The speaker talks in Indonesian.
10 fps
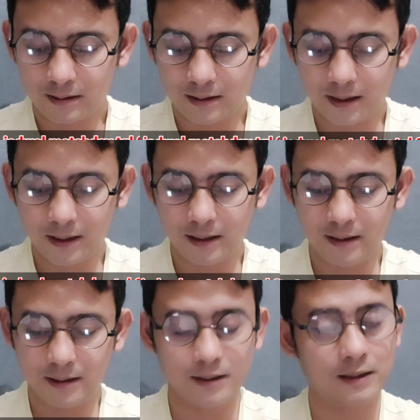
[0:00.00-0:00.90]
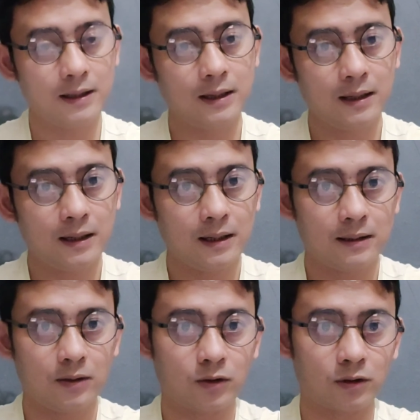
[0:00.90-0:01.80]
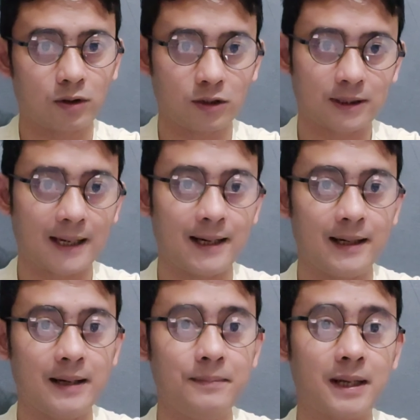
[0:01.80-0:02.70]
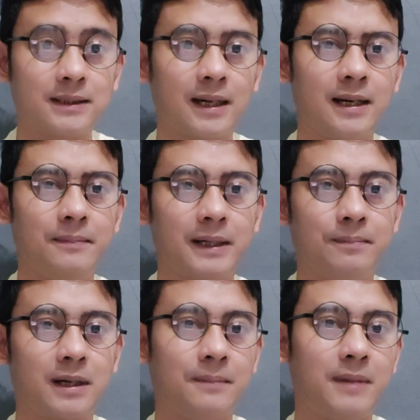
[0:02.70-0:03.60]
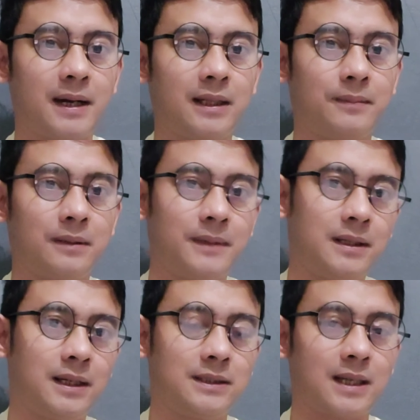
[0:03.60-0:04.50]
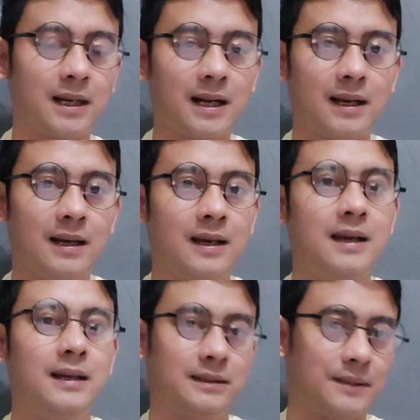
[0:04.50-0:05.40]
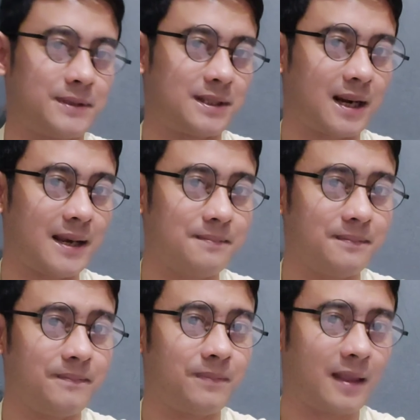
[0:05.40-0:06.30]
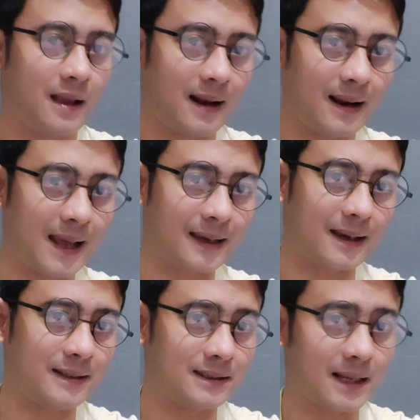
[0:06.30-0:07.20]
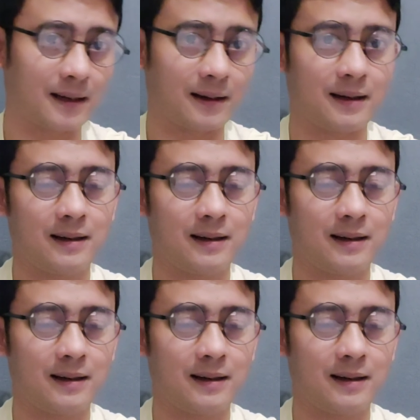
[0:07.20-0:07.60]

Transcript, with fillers: oke dukung terus channel ini biar channel ini makin berkembang ya teman-teman dengan cara subscribe like and share